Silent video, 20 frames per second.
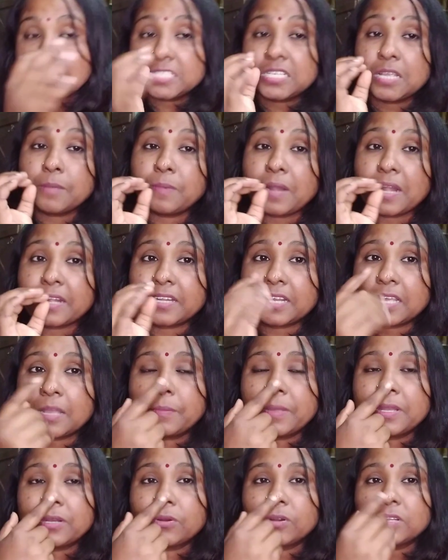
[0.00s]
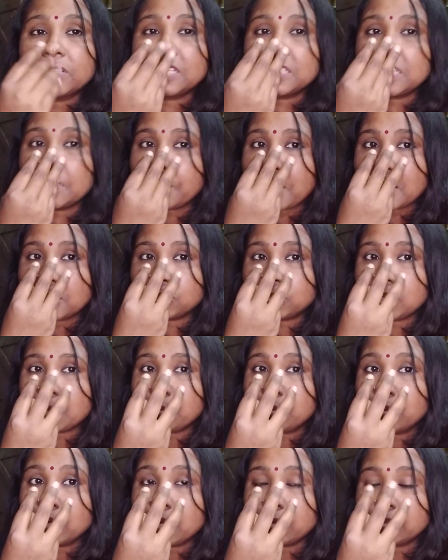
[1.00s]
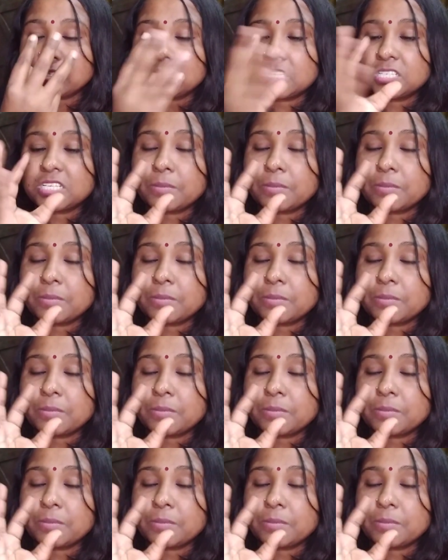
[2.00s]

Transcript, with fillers: সেই ব্লাডটাকে বের করে দিয়ে যে মাংসটা ফুলে উঠেছিল